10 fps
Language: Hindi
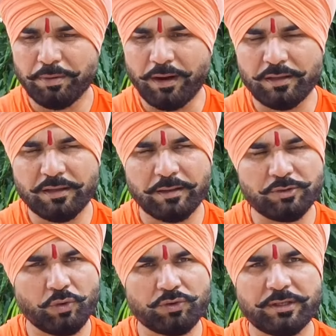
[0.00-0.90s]
बड़ा ही
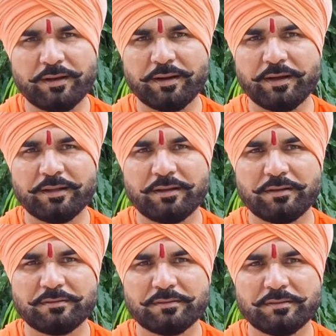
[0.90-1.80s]
कमज़ोर सा लड़का था
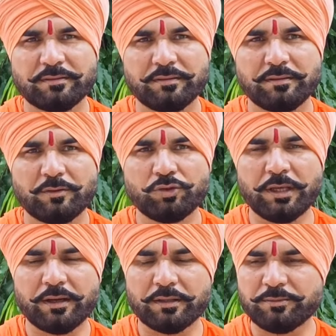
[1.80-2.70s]

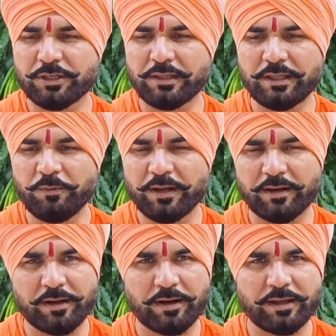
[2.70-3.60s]
उसके कदम चलते हुए
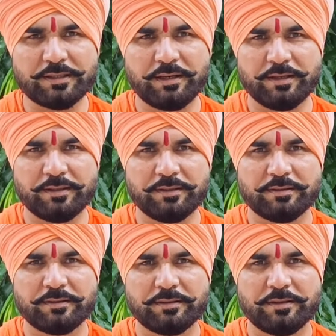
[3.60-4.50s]
लड़खड़ा सी रहे थे
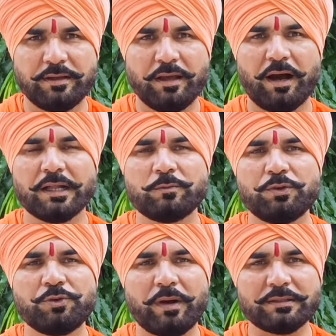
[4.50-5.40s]

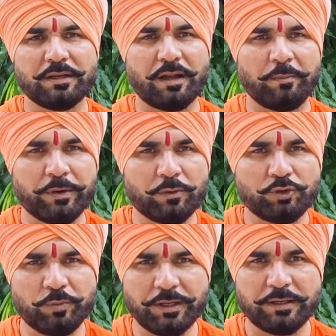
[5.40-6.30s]
आत्मविश्वास के नाम पर
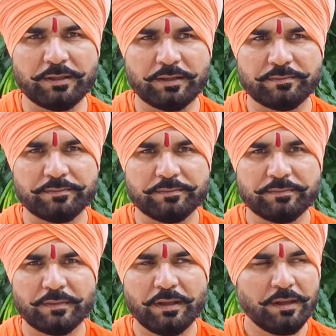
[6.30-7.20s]
कुछ भी नहीं था
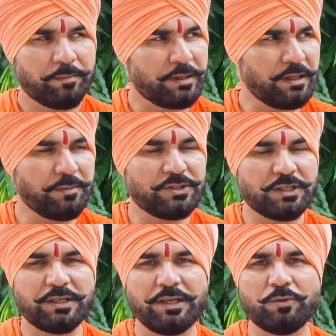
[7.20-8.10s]
मंदिर में
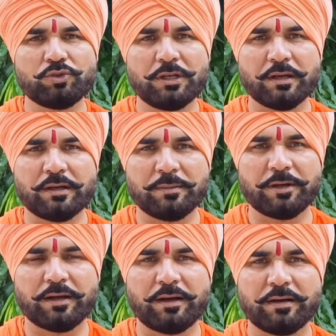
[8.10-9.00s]
जैसे ही उसने कदम
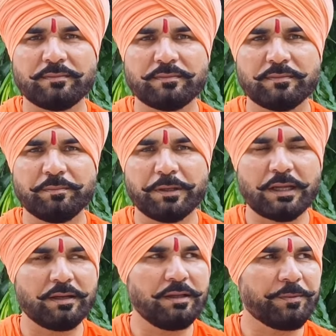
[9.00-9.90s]
रखा
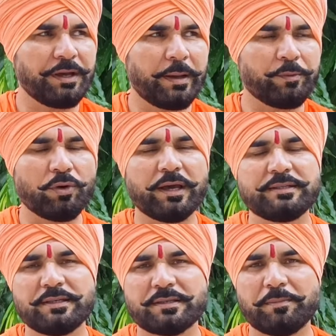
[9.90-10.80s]
पता नहीं अपने आप को
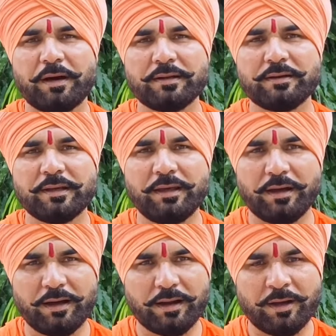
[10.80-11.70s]
कैसे संभाल करके
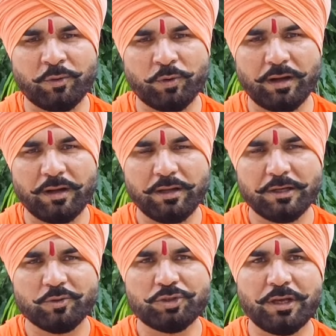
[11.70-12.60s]
आ रहा होगा
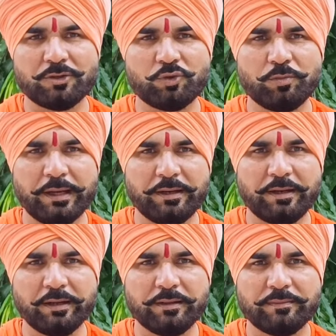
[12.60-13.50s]
उसके आंसू बहने
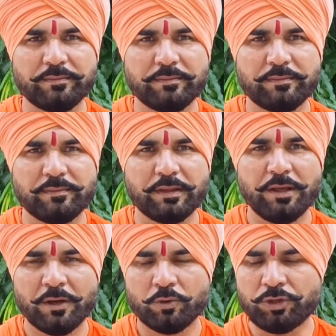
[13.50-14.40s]
लगे
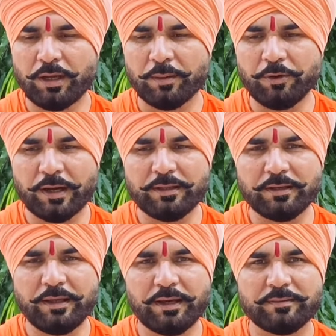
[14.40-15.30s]
उसने
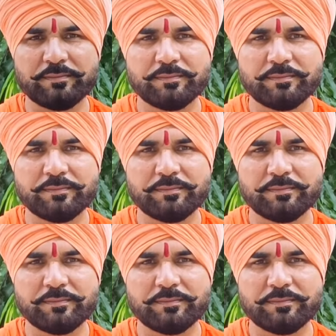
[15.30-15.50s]
अभिवादन किया